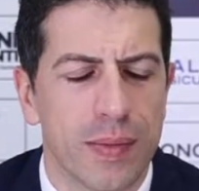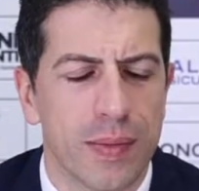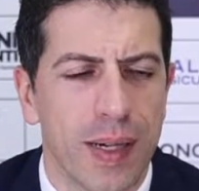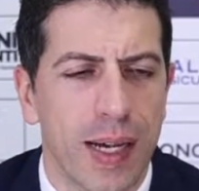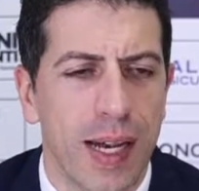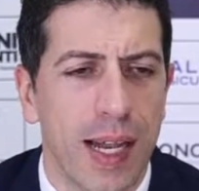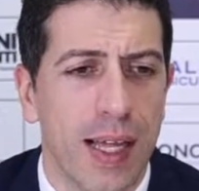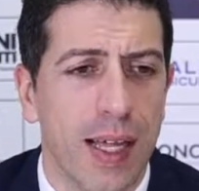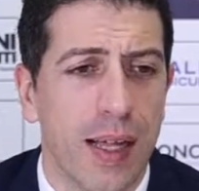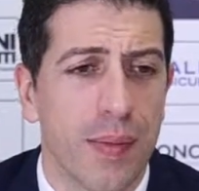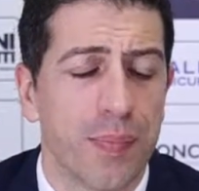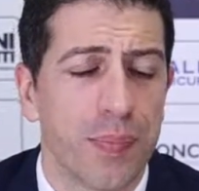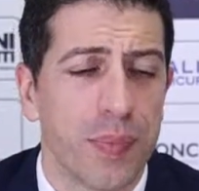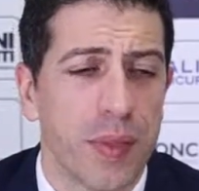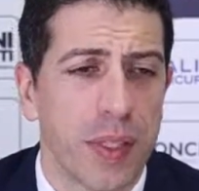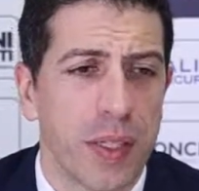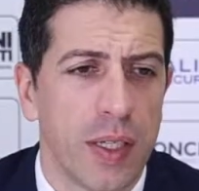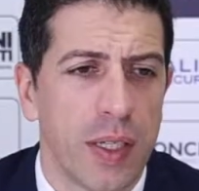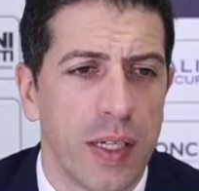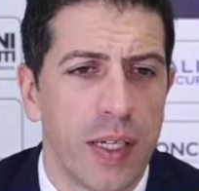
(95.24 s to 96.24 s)
la
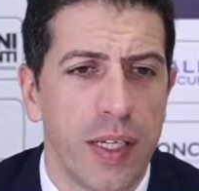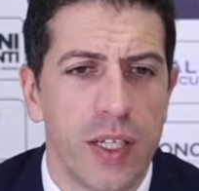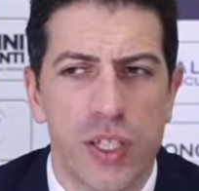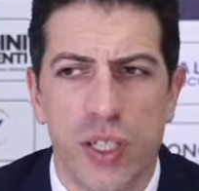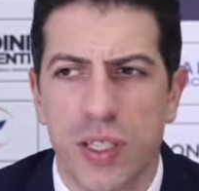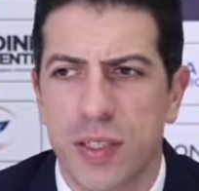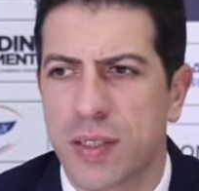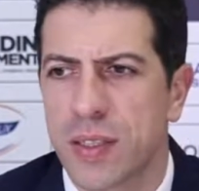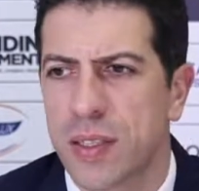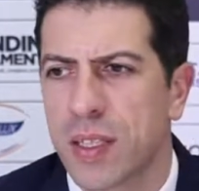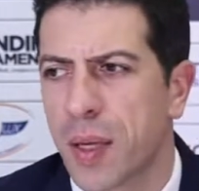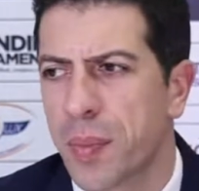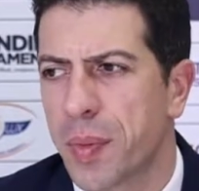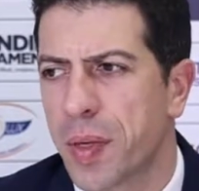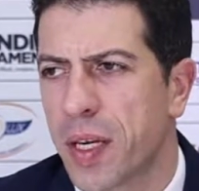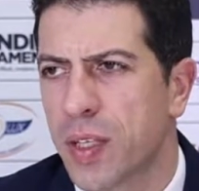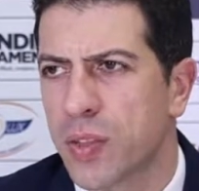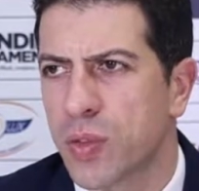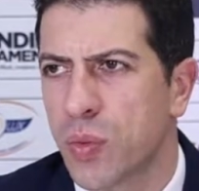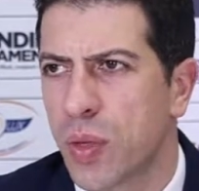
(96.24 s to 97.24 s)
necessità
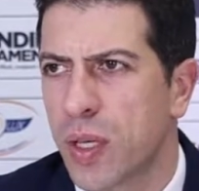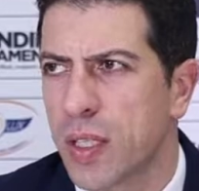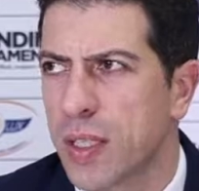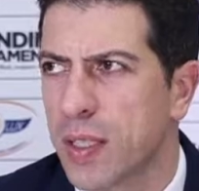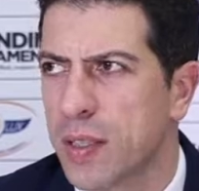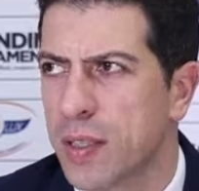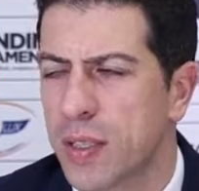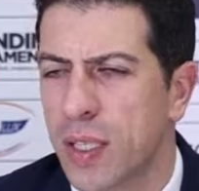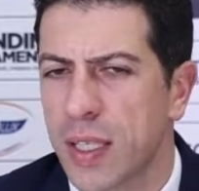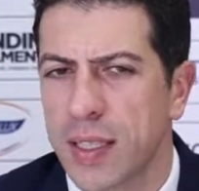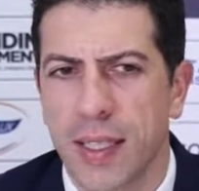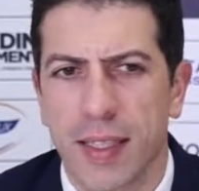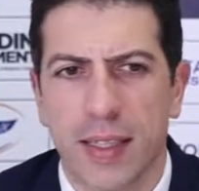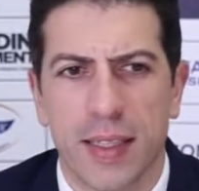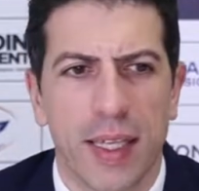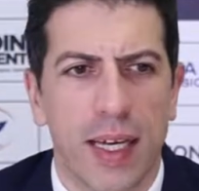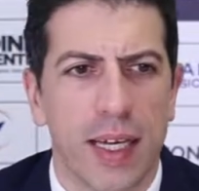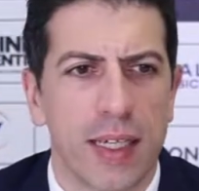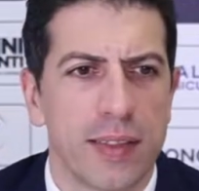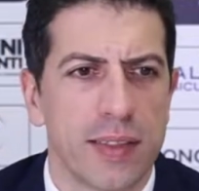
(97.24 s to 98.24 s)
per la squadra di
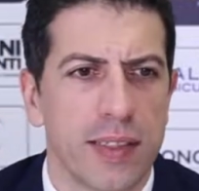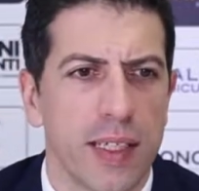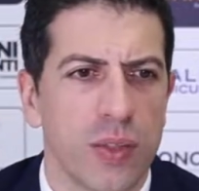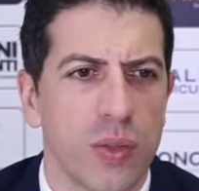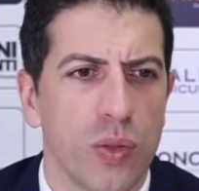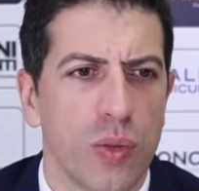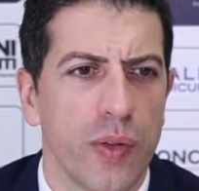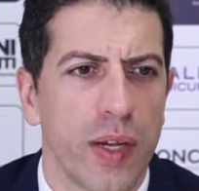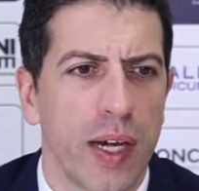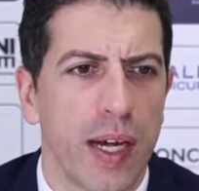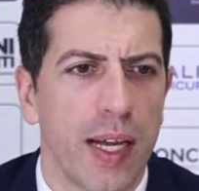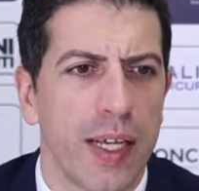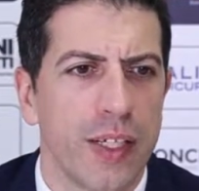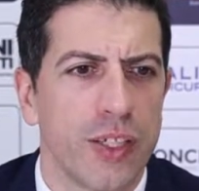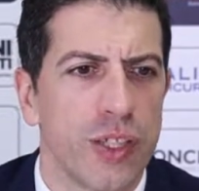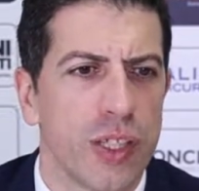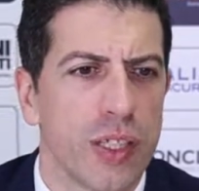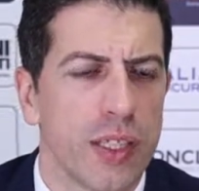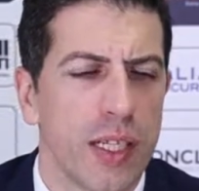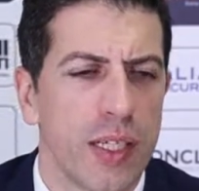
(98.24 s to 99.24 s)
adattarsi a dover
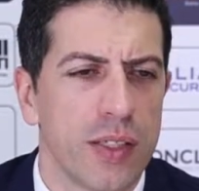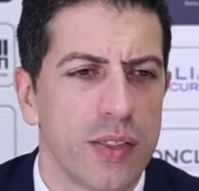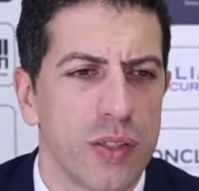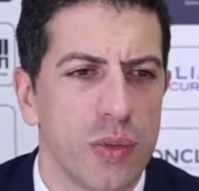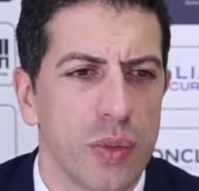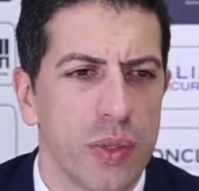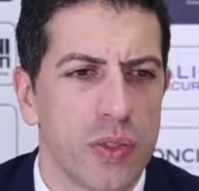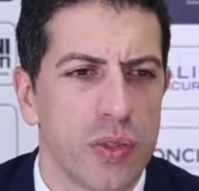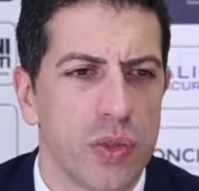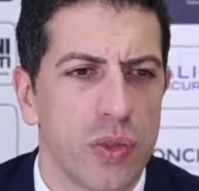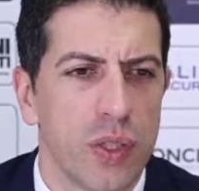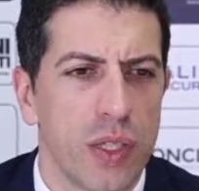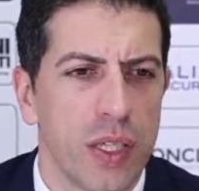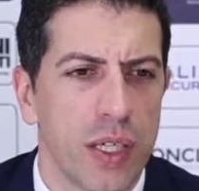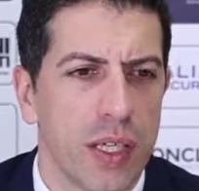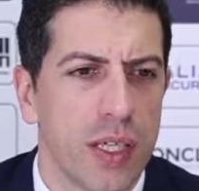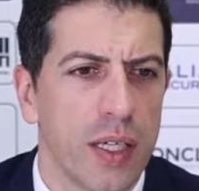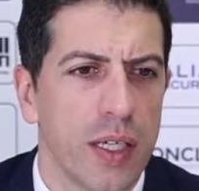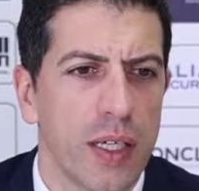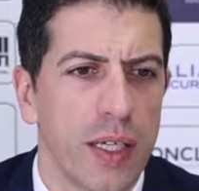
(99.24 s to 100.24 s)
leggere delle situazioni
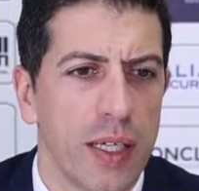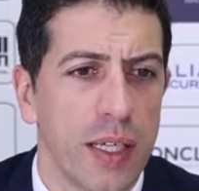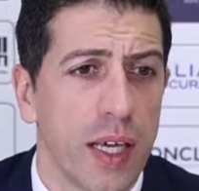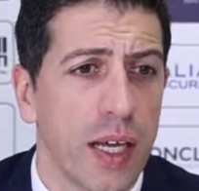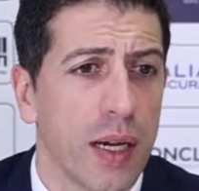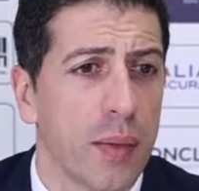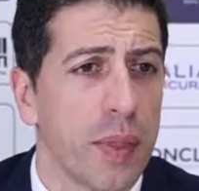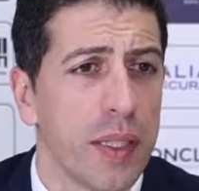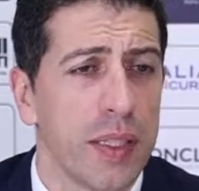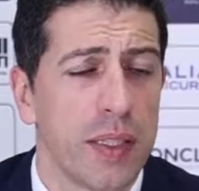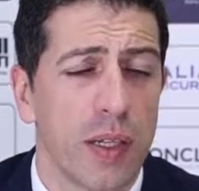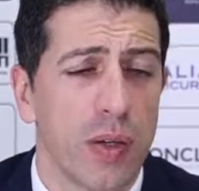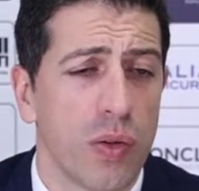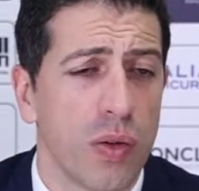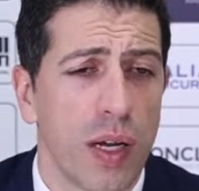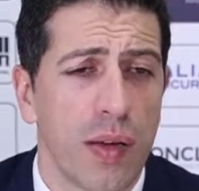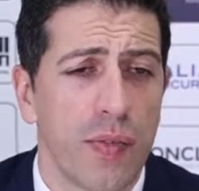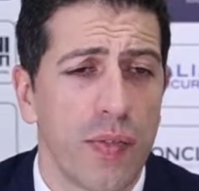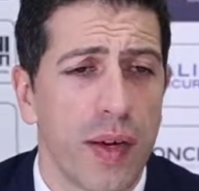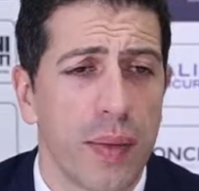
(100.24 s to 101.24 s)
che chiaramente
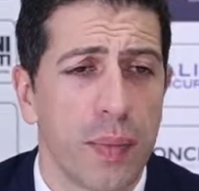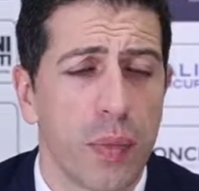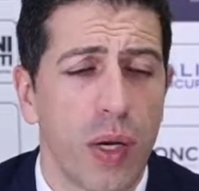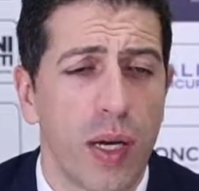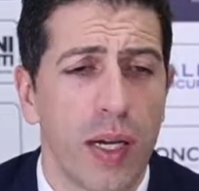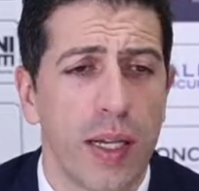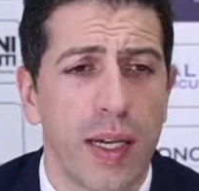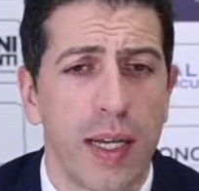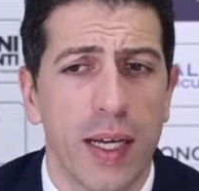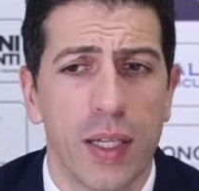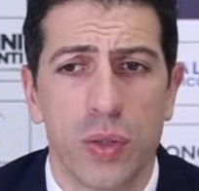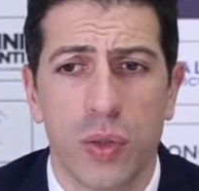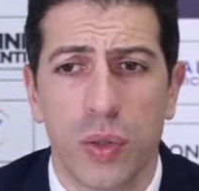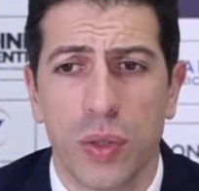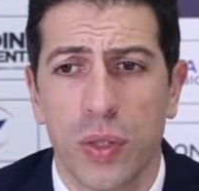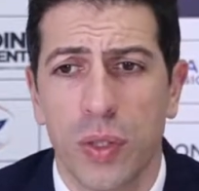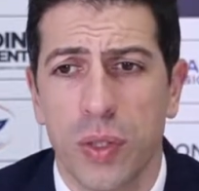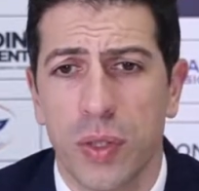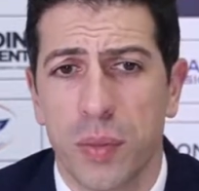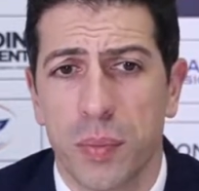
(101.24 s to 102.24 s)
non avevamo allenato
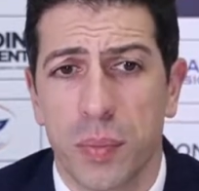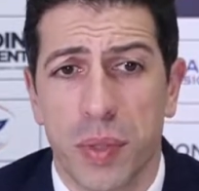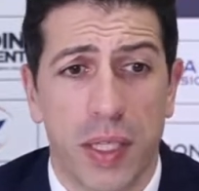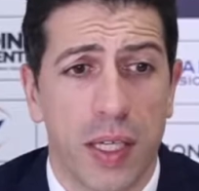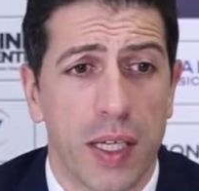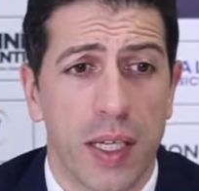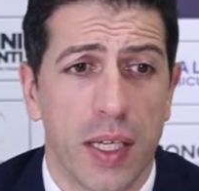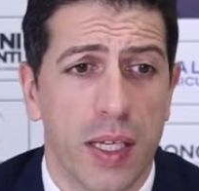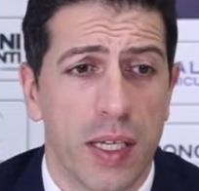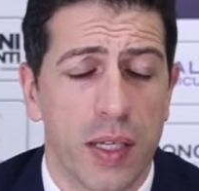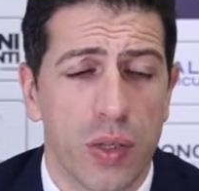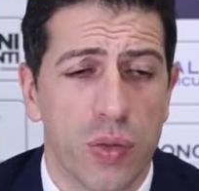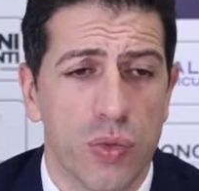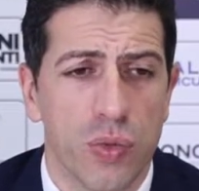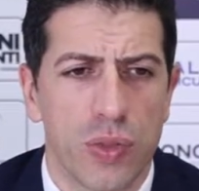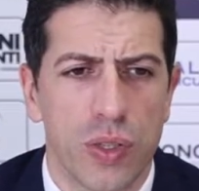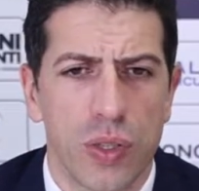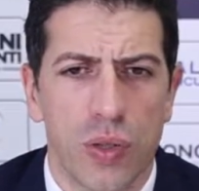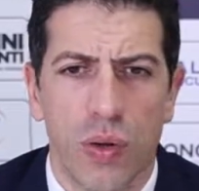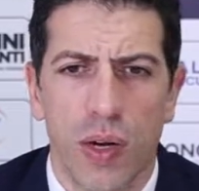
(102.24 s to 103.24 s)
perché
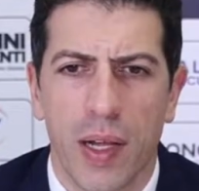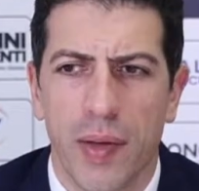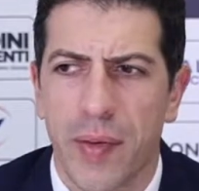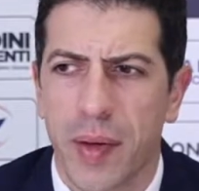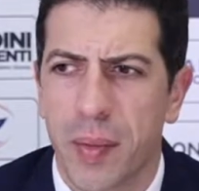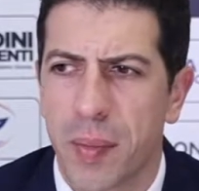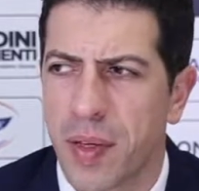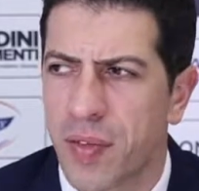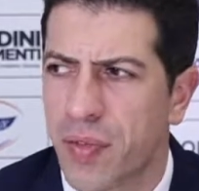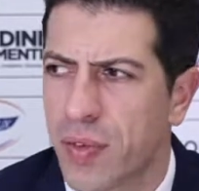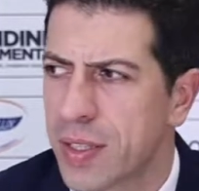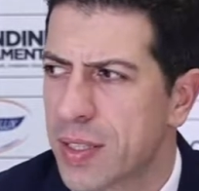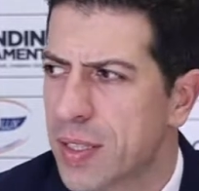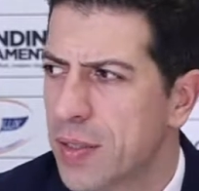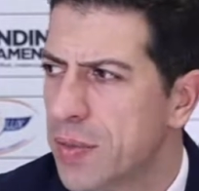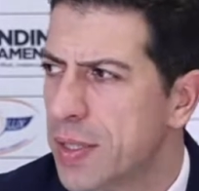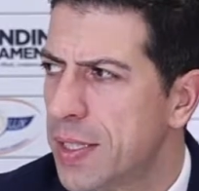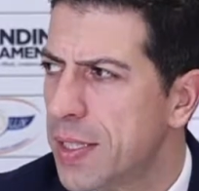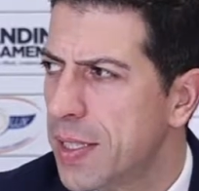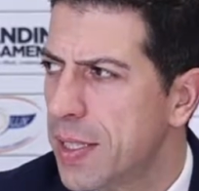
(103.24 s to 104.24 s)
Chiusi non le aveva mai fatte
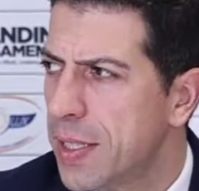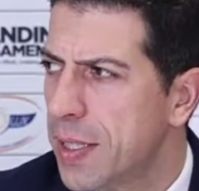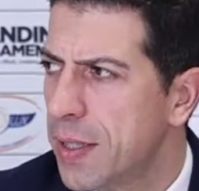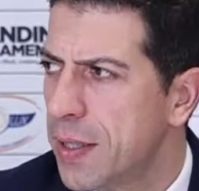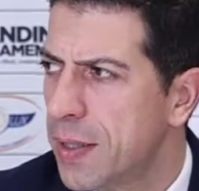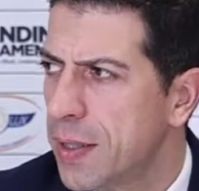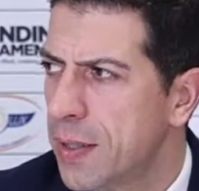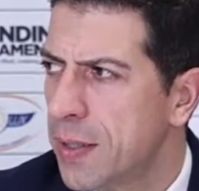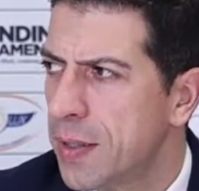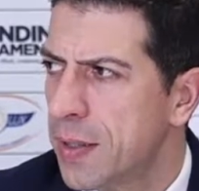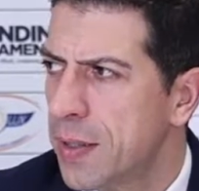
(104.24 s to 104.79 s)
vedere